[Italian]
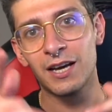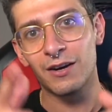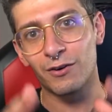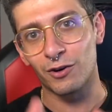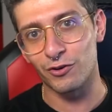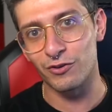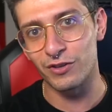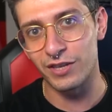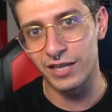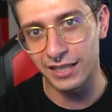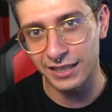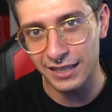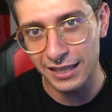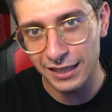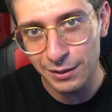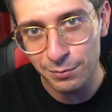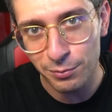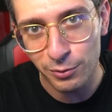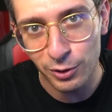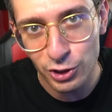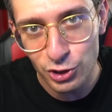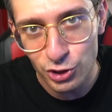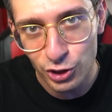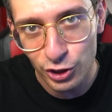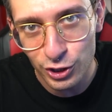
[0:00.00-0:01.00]
Voglio vedere tanti
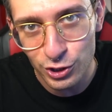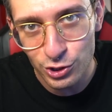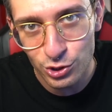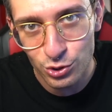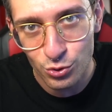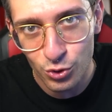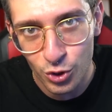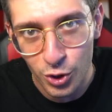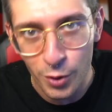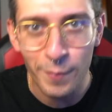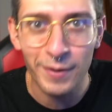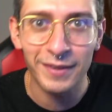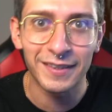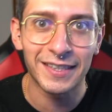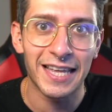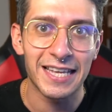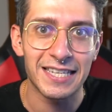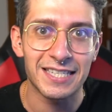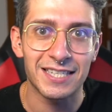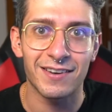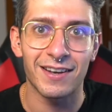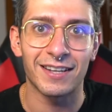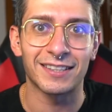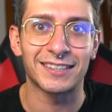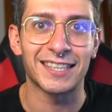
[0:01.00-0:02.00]
pollicioni in su, commentate,
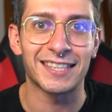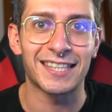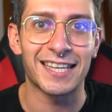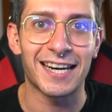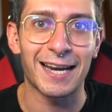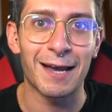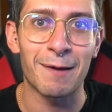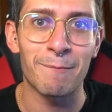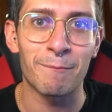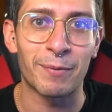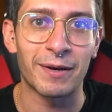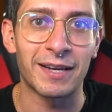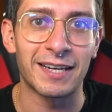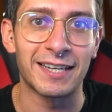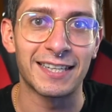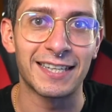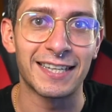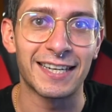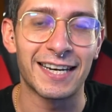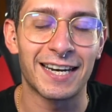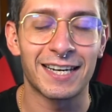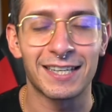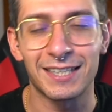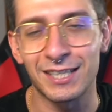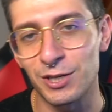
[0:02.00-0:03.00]
iscrivetevi alla
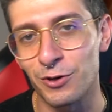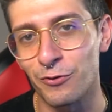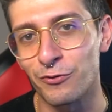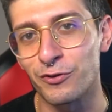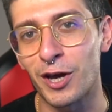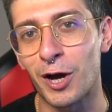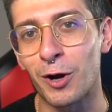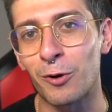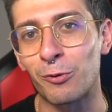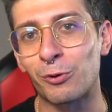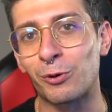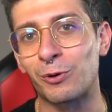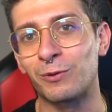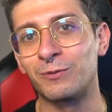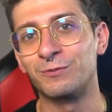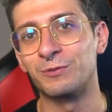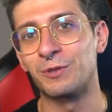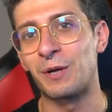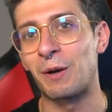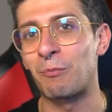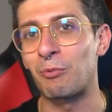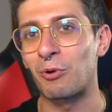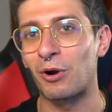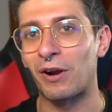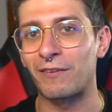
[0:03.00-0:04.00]
campanellina. Io vi auguro
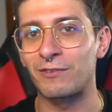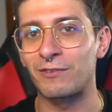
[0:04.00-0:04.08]
una buona